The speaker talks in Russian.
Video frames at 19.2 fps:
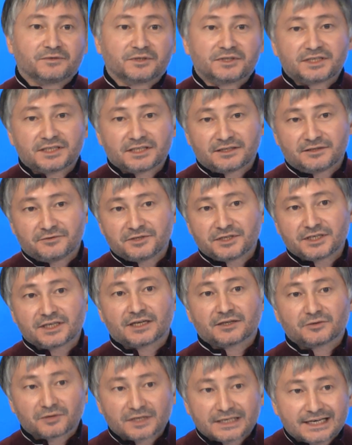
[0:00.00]
Вот те люди,
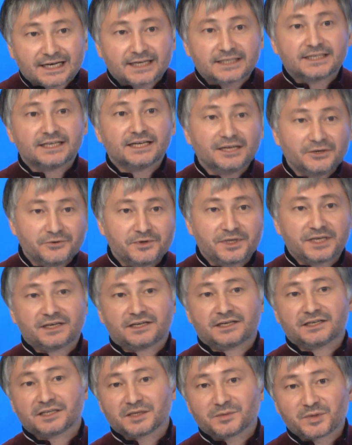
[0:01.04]
которые хотели
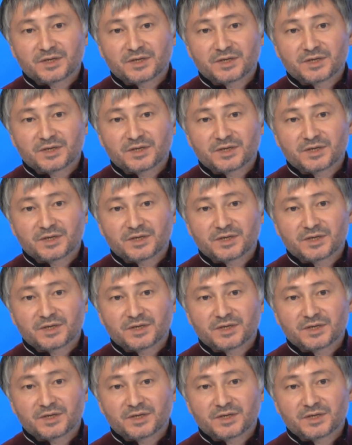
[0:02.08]
уехать